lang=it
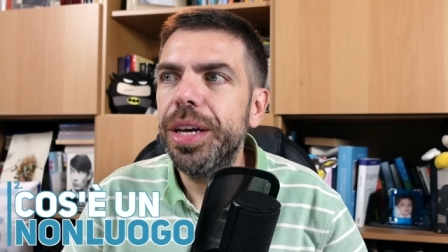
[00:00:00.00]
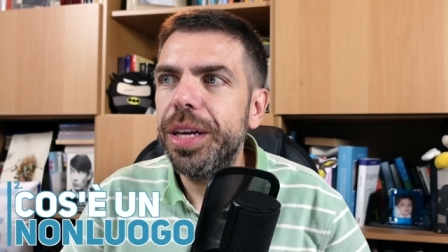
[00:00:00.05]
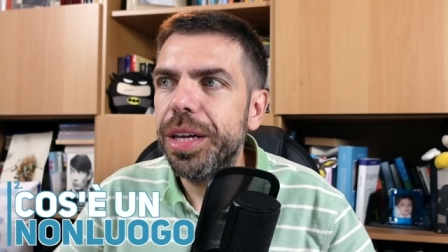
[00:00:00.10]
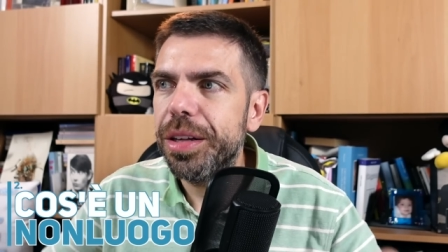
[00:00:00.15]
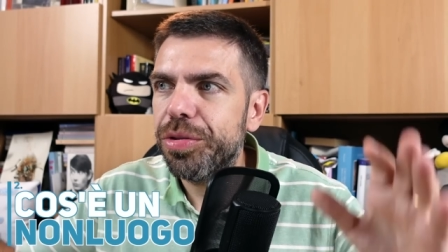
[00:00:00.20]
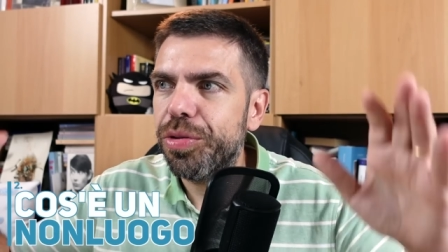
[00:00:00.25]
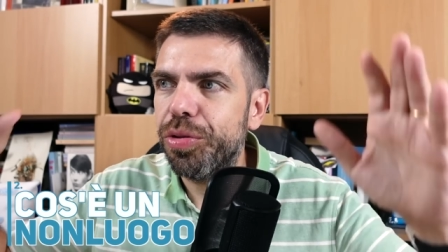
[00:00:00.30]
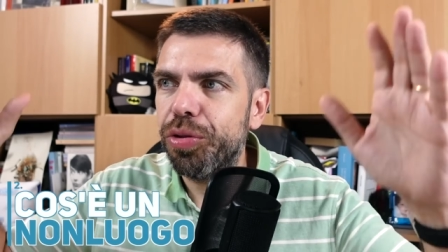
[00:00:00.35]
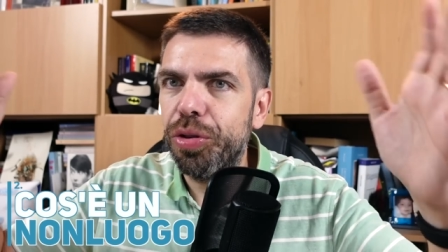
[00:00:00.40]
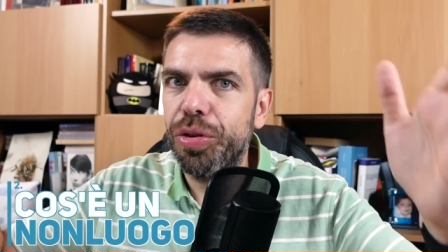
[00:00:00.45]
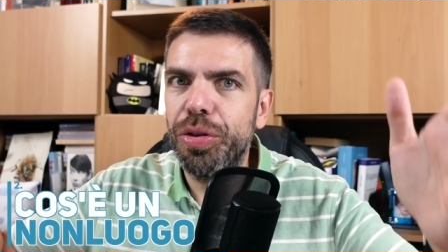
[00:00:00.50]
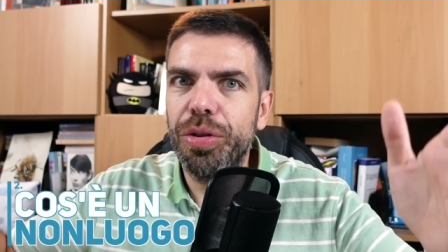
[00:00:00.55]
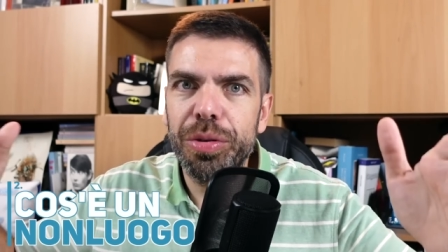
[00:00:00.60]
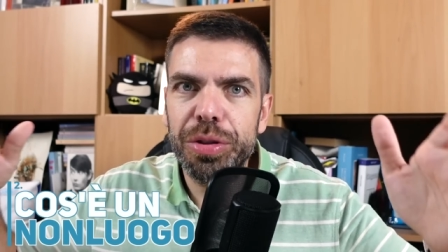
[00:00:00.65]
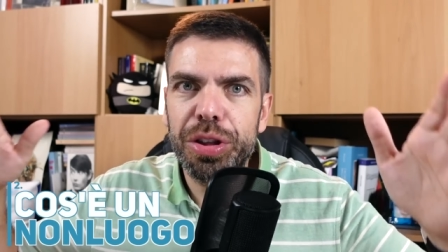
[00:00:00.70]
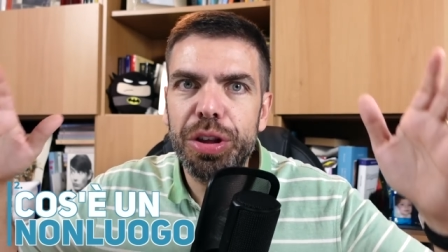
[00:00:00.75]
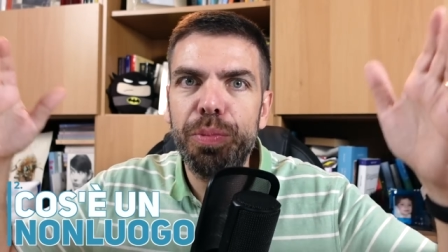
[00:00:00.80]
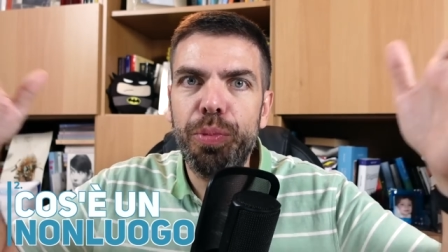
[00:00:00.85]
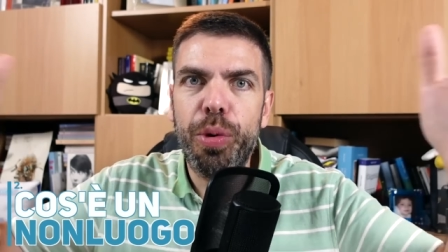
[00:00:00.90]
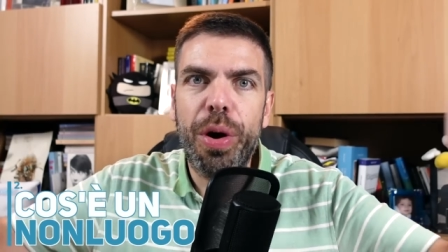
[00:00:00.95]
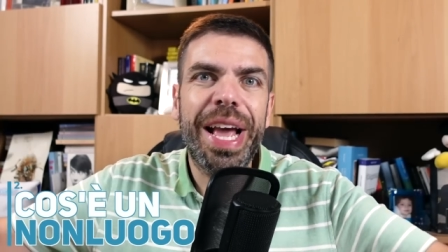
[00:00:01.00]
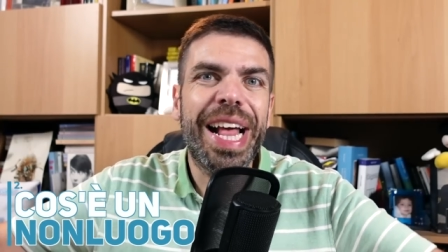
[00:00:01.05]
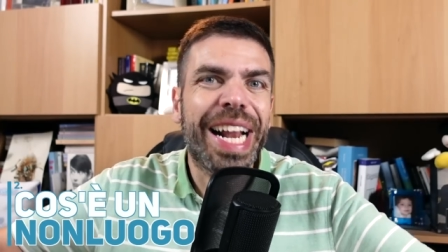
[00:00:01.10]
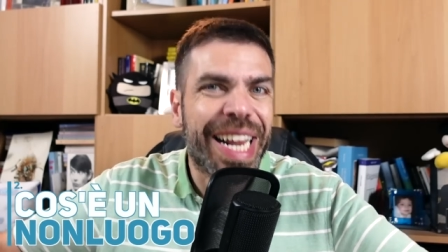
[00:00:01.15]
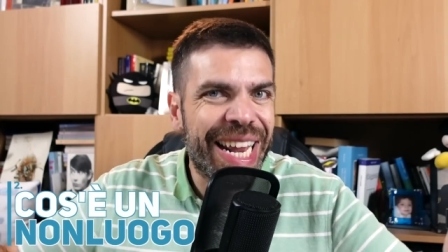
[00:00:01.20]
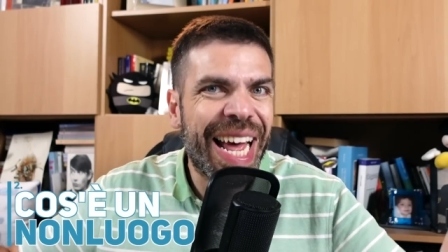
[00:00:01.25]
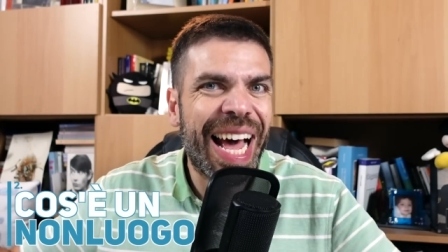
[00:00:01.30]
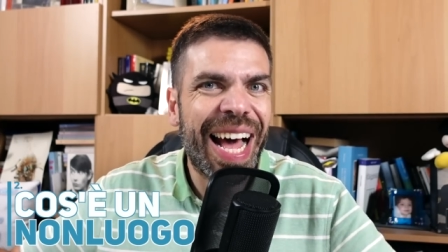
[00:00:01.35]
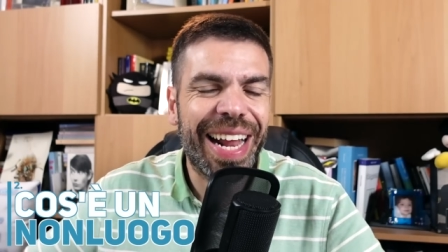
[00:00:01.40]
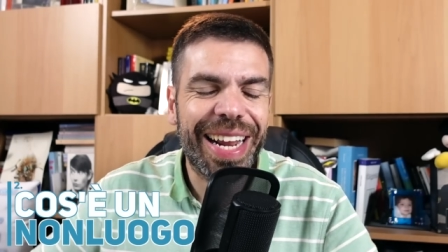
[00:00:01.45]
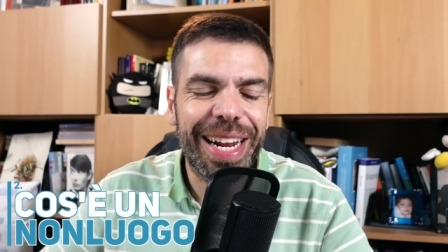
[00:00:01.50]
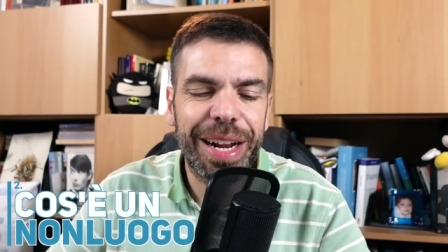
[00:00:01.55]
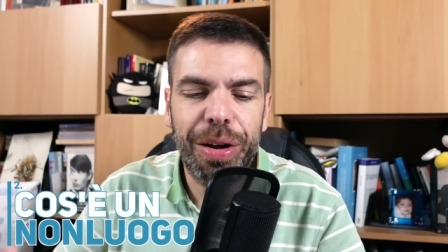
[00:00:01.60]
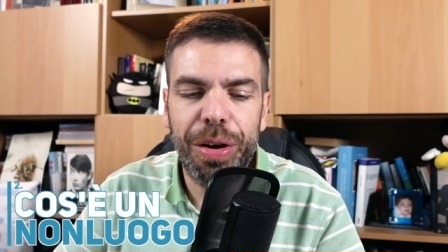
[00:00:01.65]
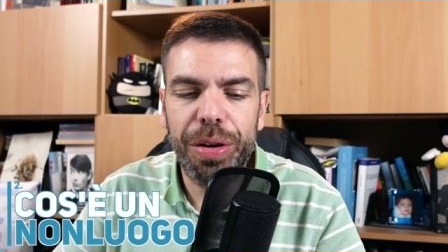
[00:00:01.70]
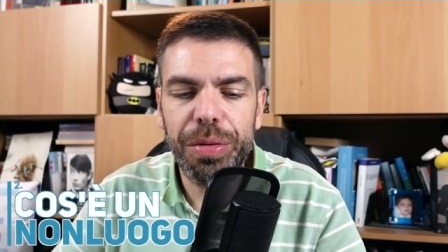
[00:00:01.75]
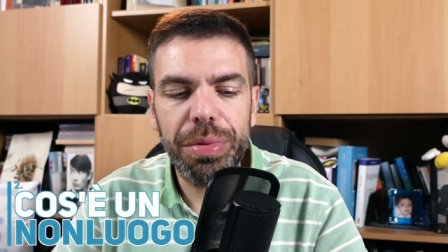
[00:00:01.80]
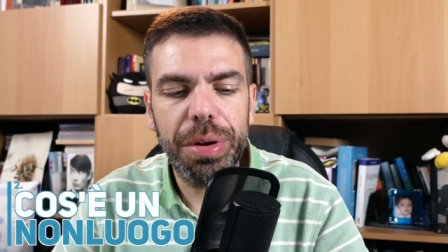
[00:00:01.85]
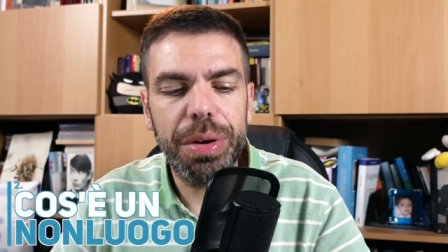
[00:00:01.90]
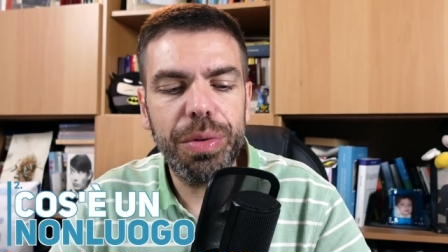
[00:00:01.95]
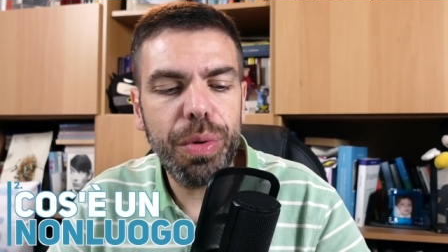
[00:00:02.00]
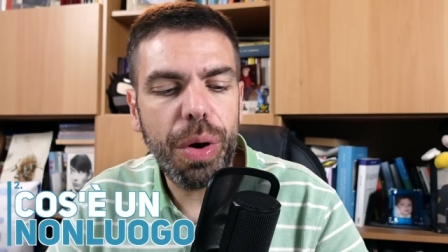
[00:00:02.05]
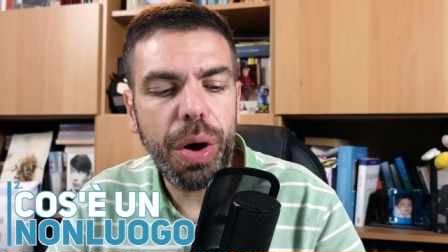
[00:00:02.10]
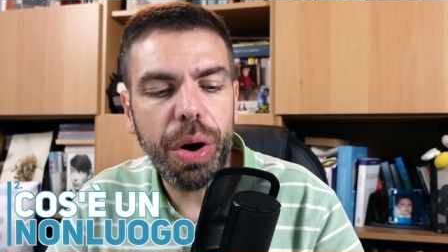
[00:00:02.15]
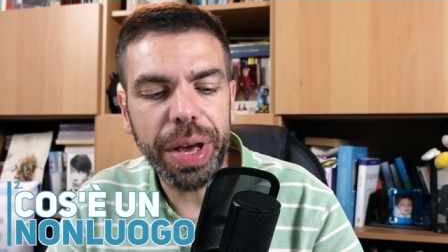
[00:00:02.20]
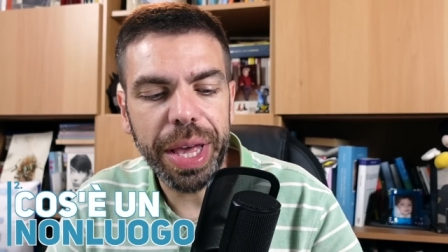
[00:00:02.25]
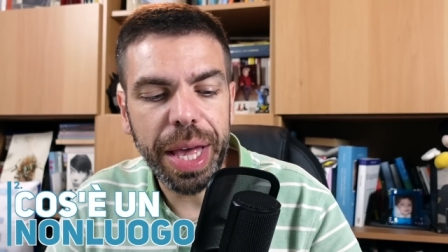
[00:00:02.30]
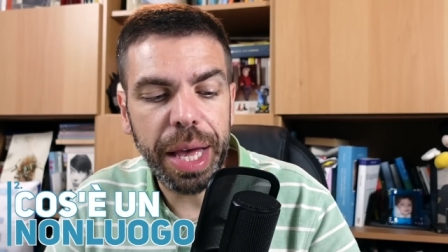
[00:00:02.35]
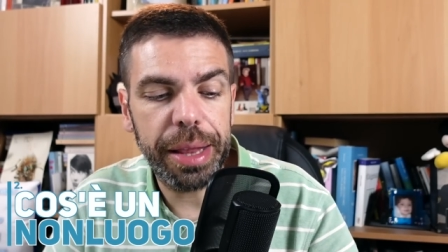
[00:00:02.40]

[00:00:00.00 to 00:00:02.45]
sono, ci puoi andare no, in quei luoghi,